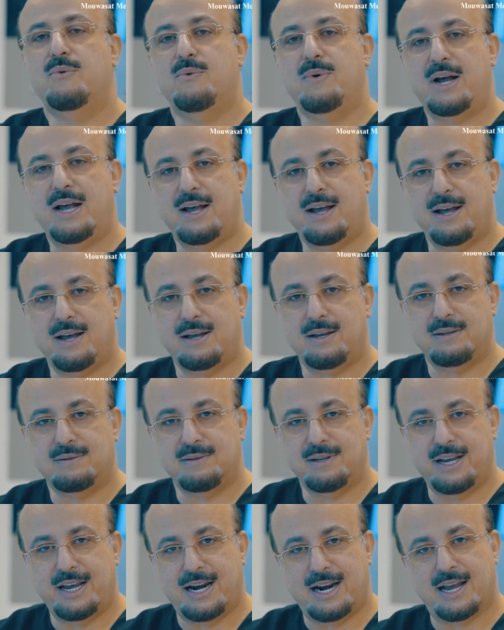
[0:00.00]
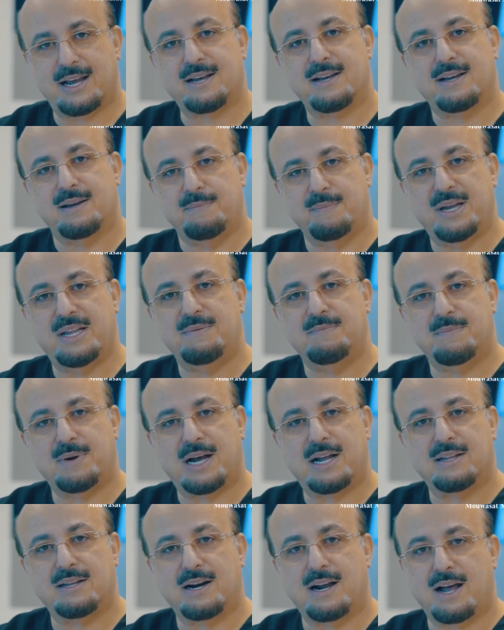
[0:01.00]
وإلخ من
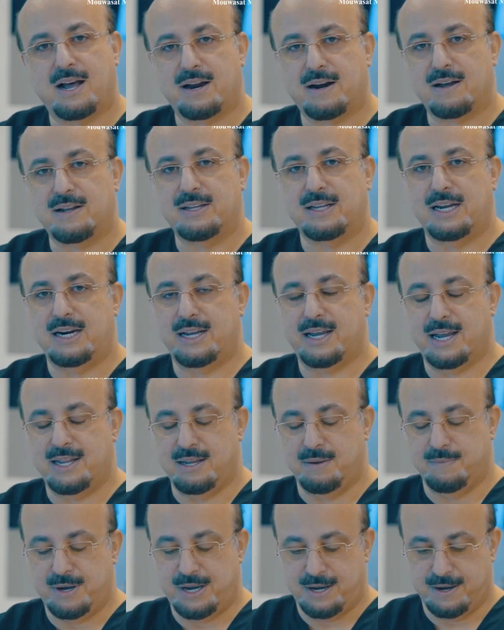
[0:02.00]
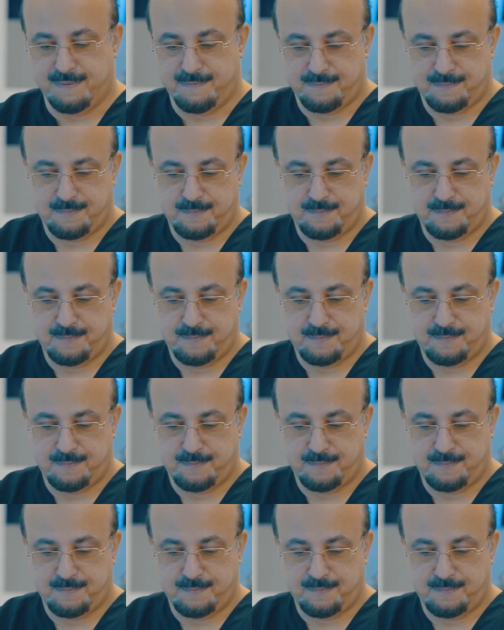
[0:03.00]
بعض الأعراض الجانبية